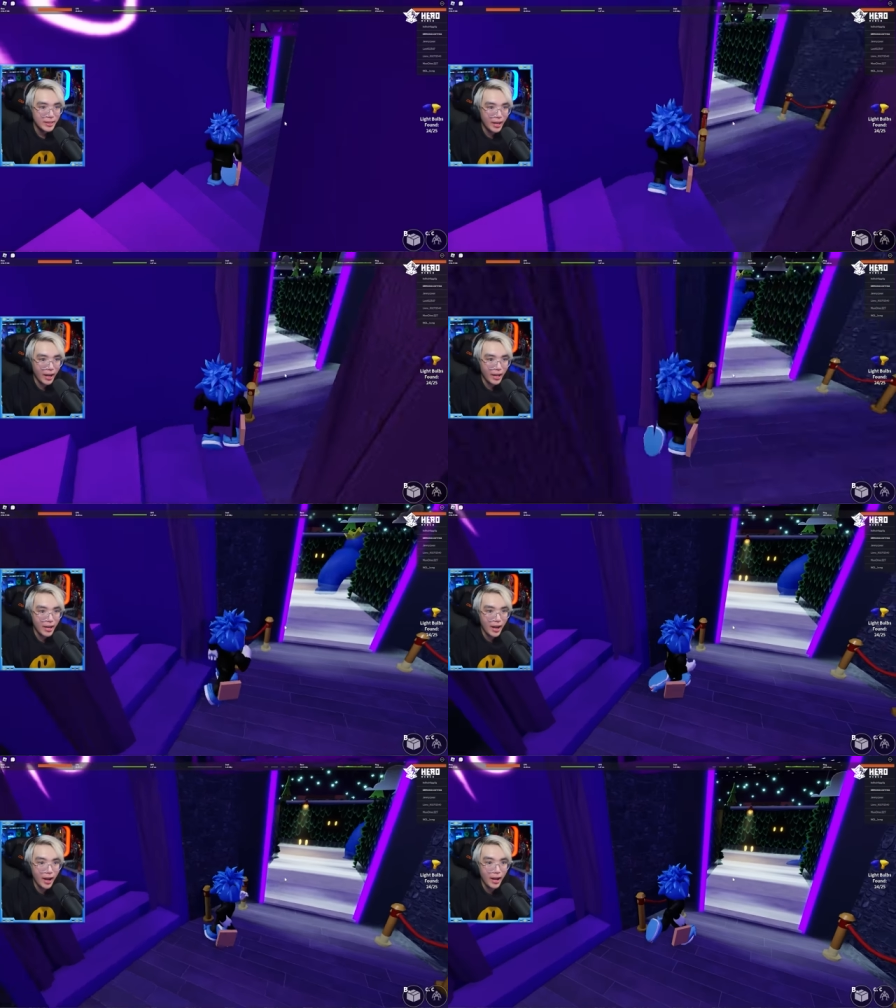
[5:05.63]
trời
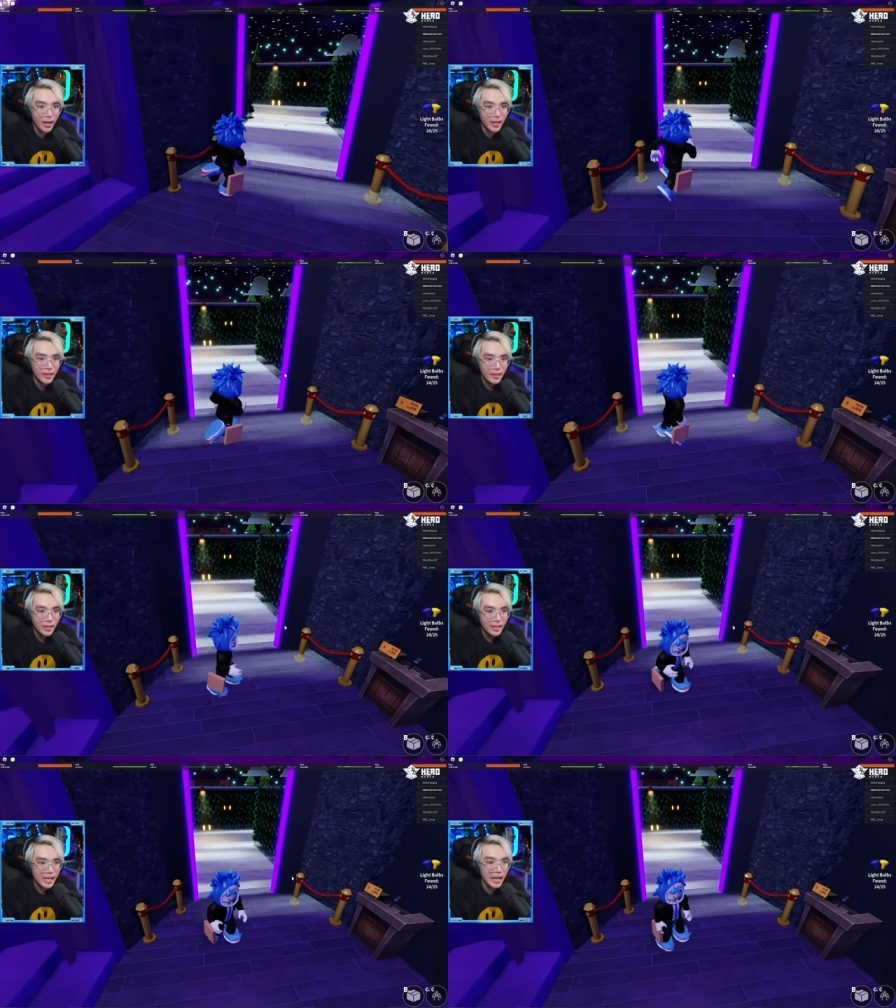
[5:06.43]
ơi
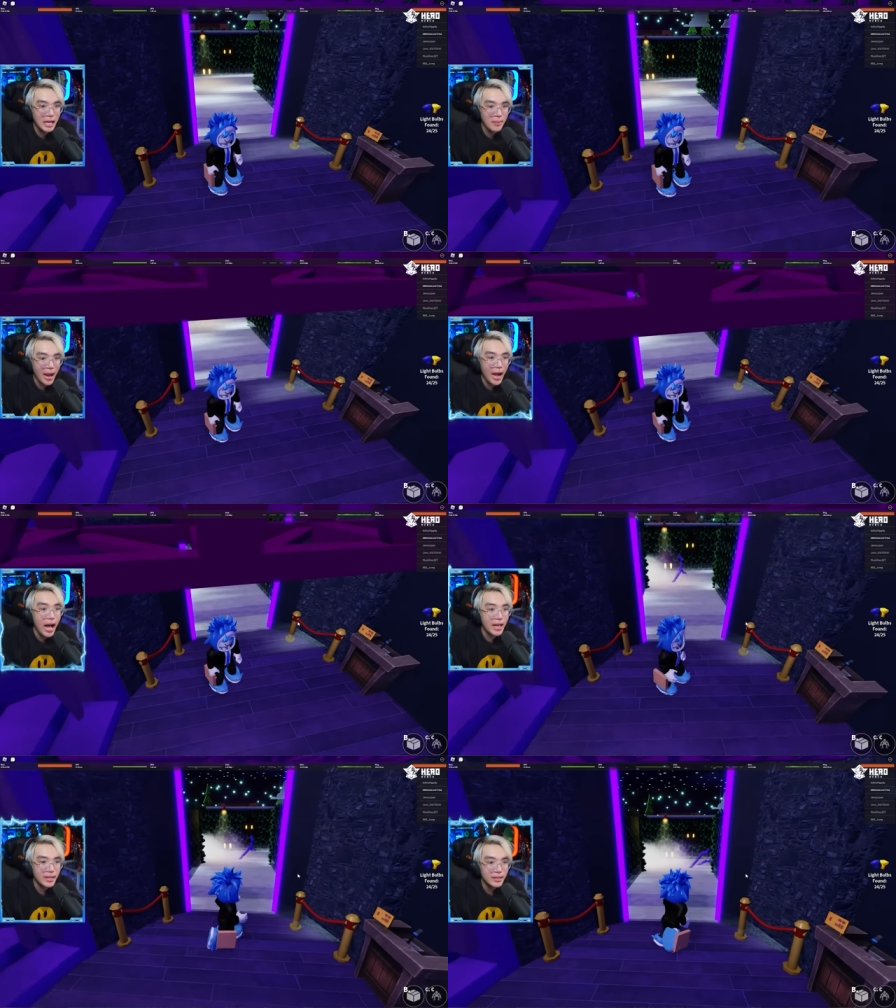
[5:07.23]
chị nhanh lên bạn
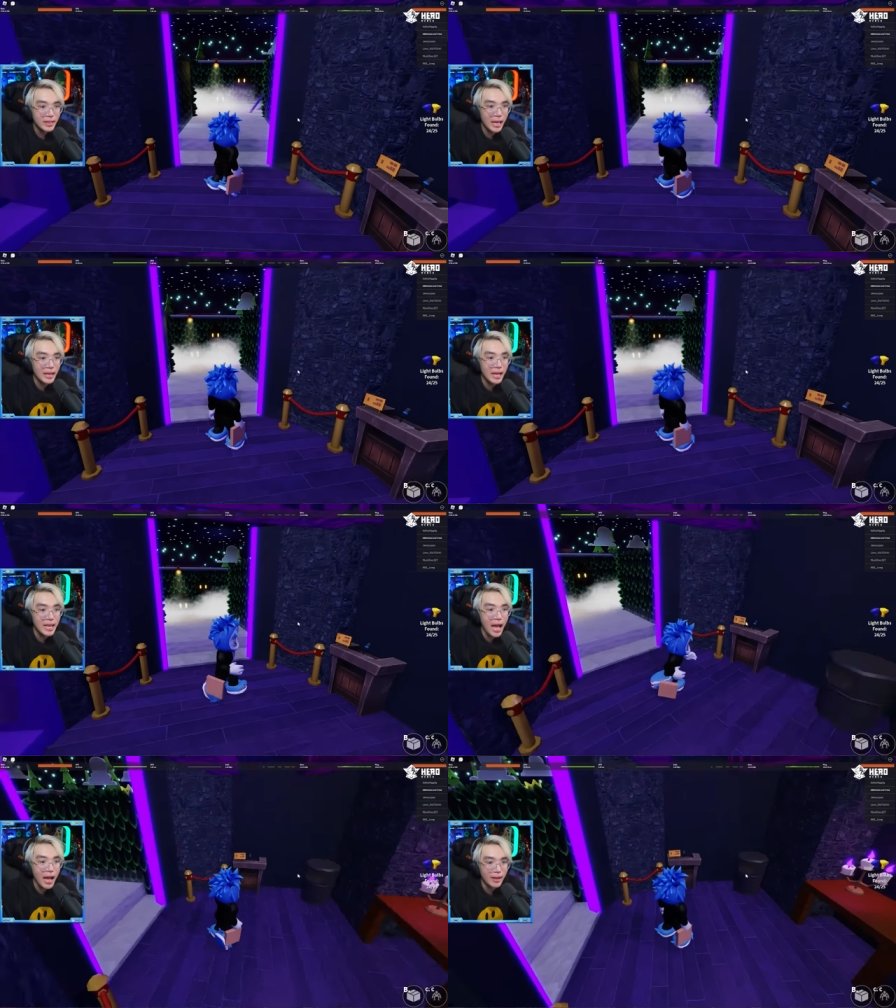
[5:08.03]
ơi nhanh lên
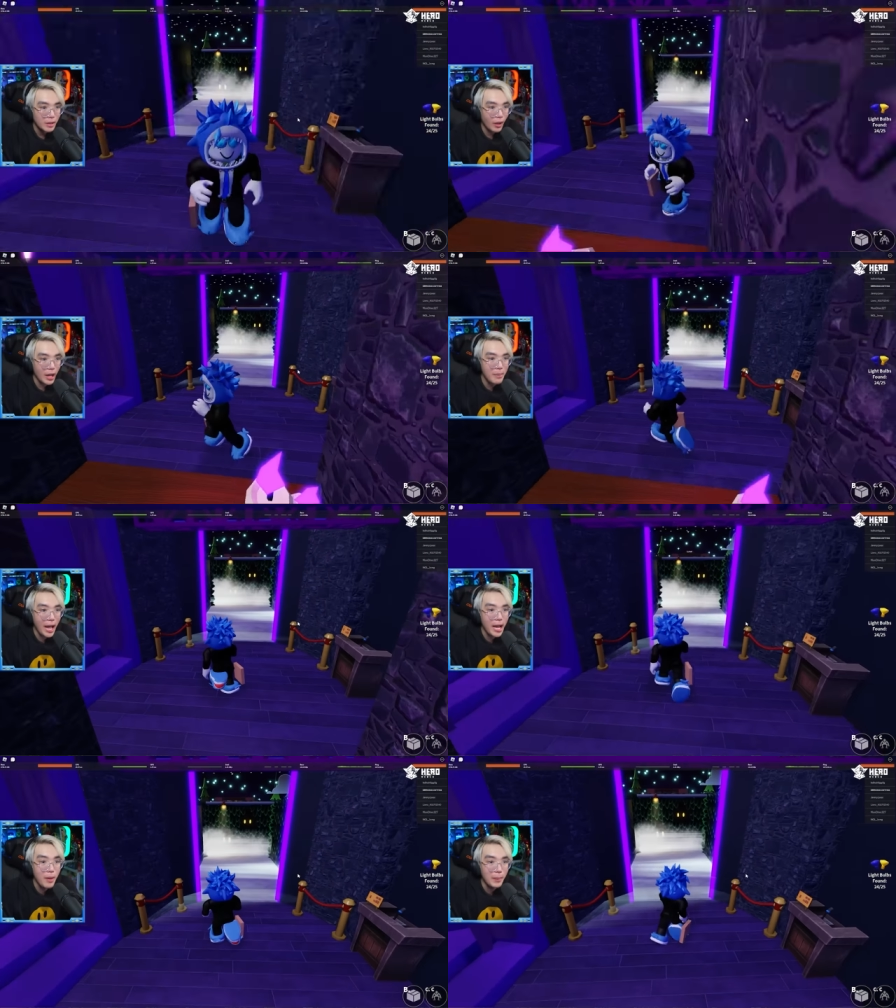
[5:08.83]
nha thoải
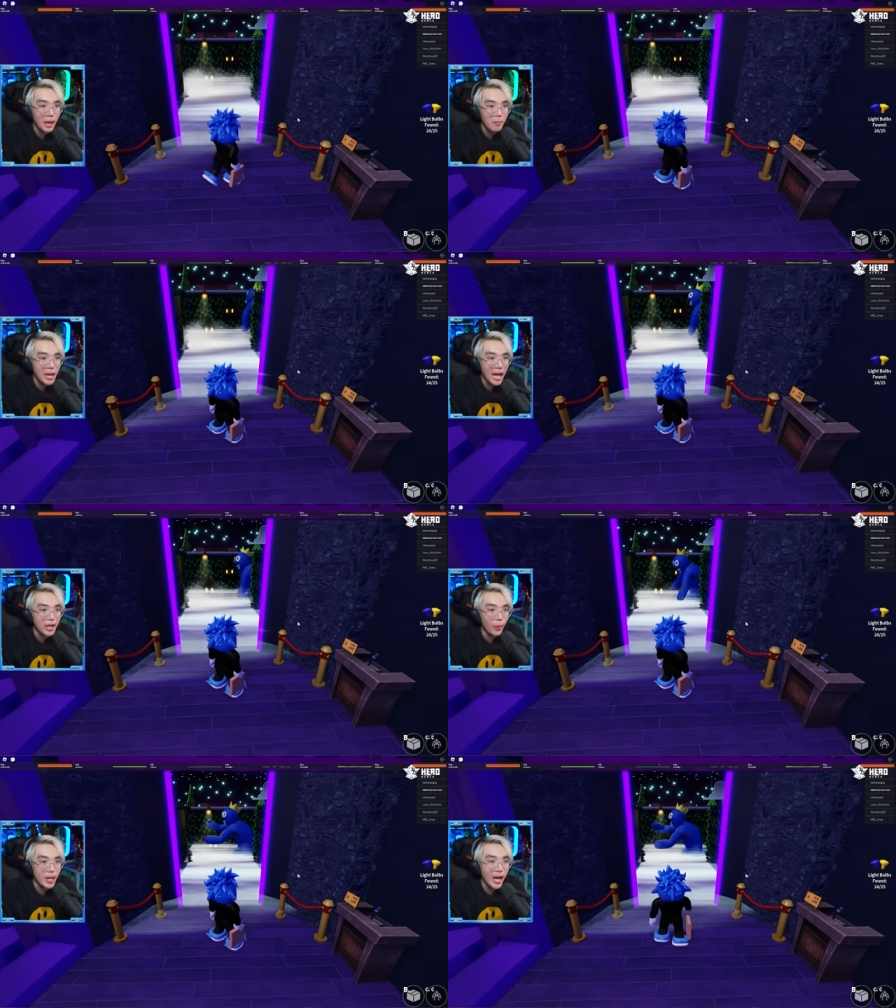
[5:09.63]
mái quá mình không bị ai
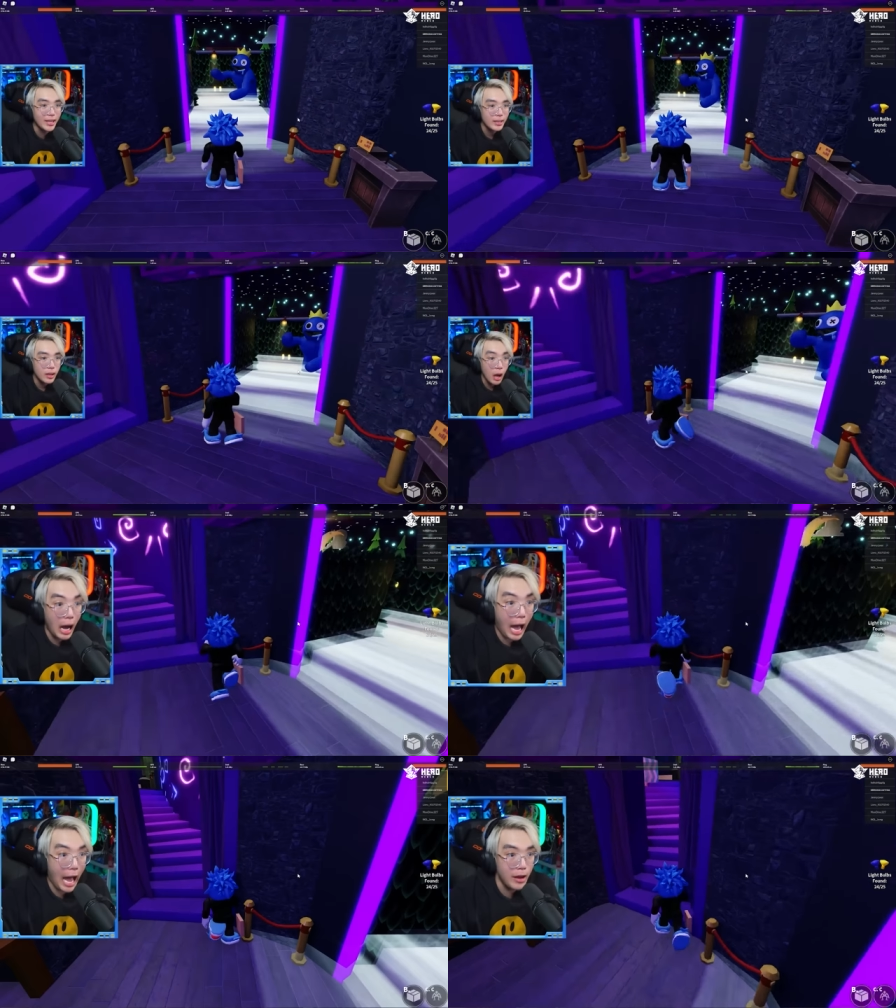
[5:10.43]
đuổi hết
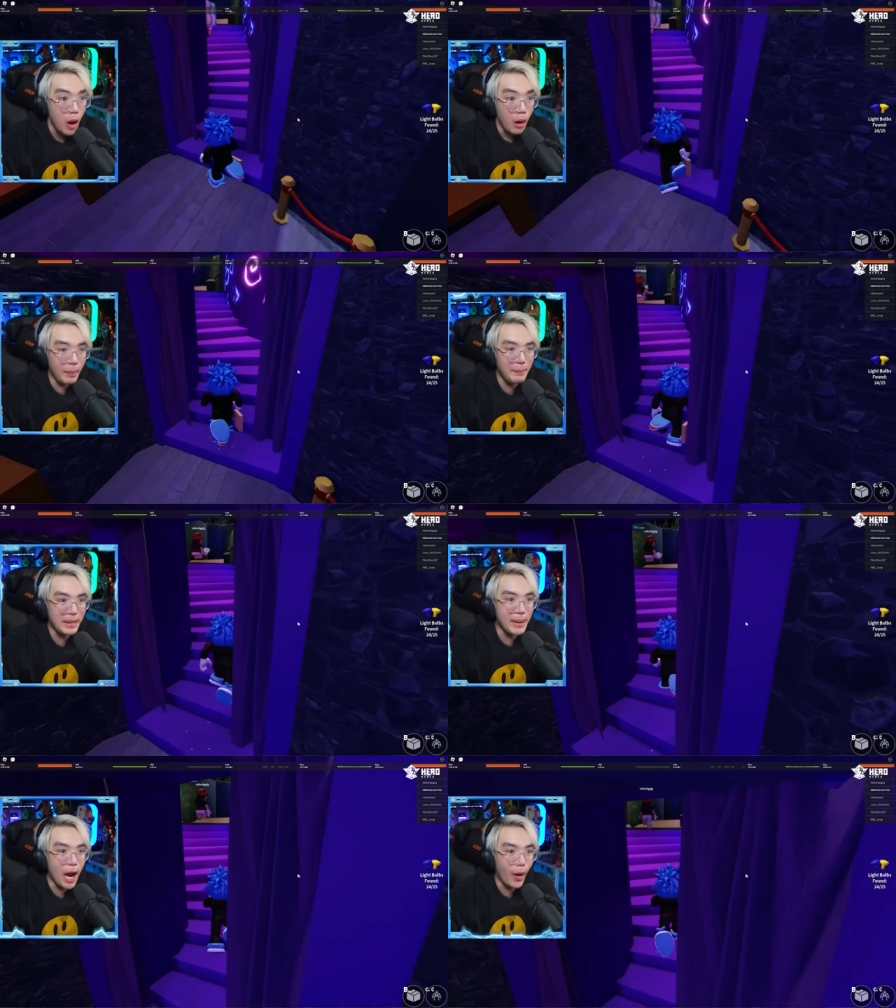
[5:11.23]
à, mình,
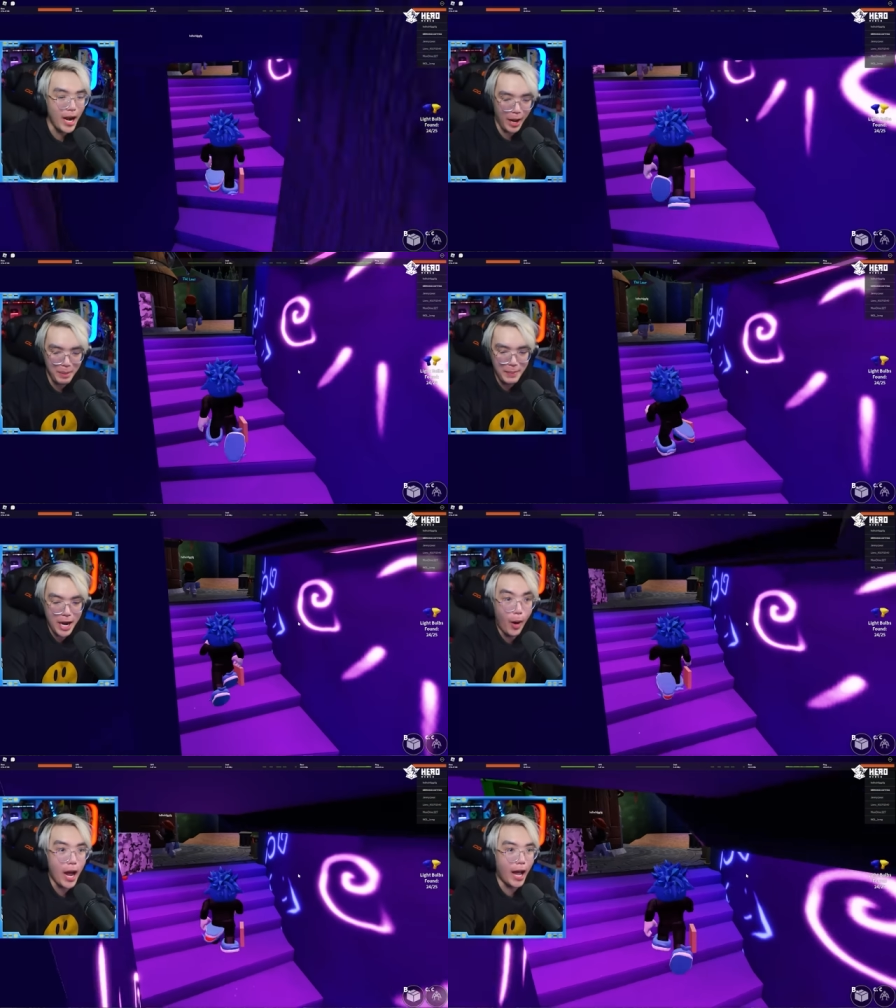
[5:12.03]
mình bị đuổi rồi mình bị
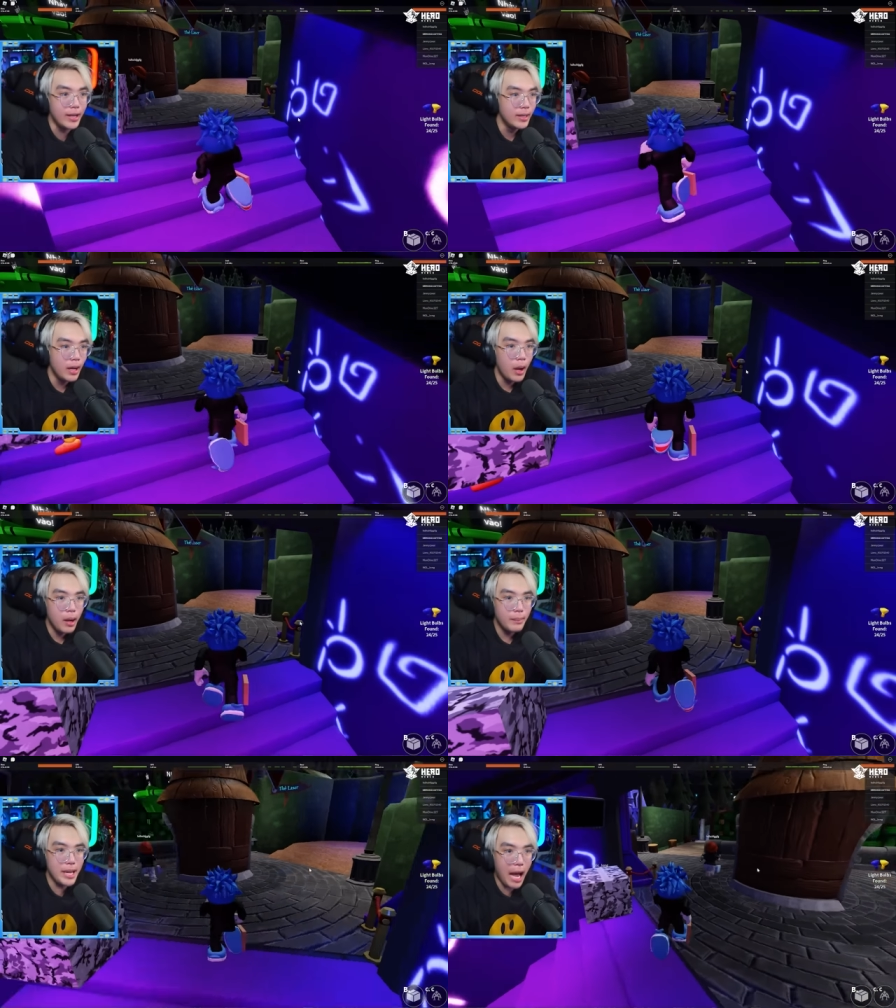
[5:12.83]
đuổi rồi
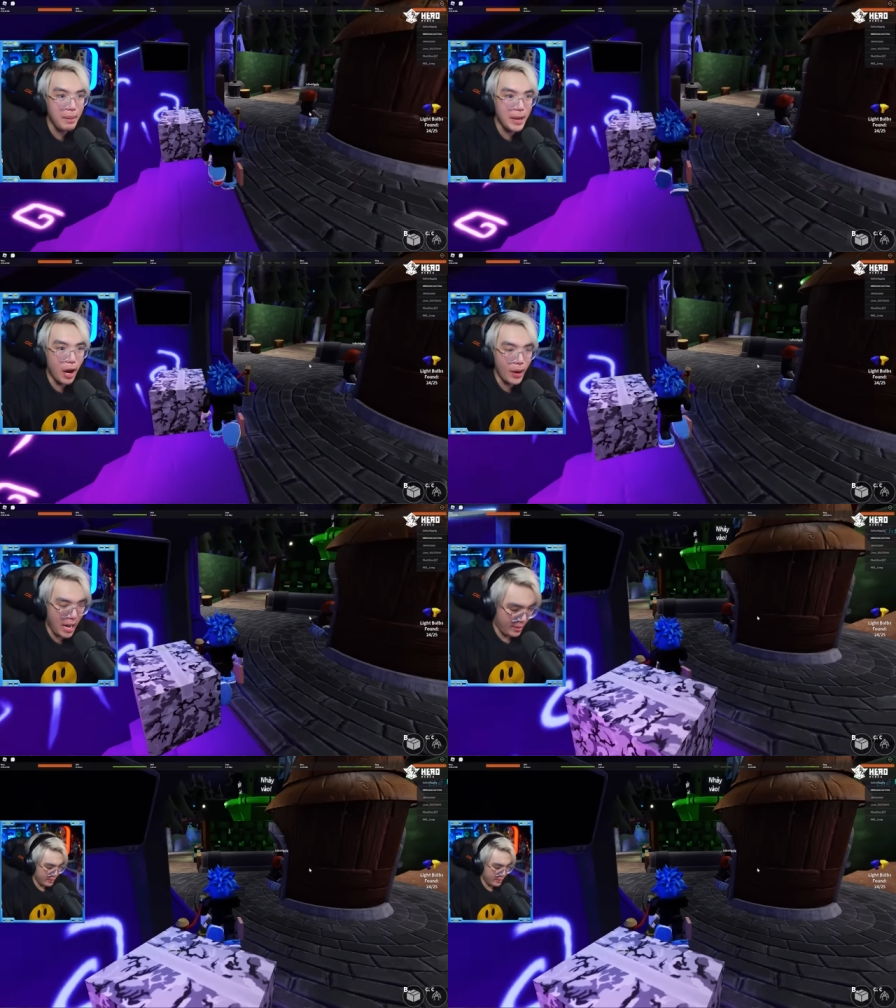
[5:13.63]
bây giờ mình bị đuổi nè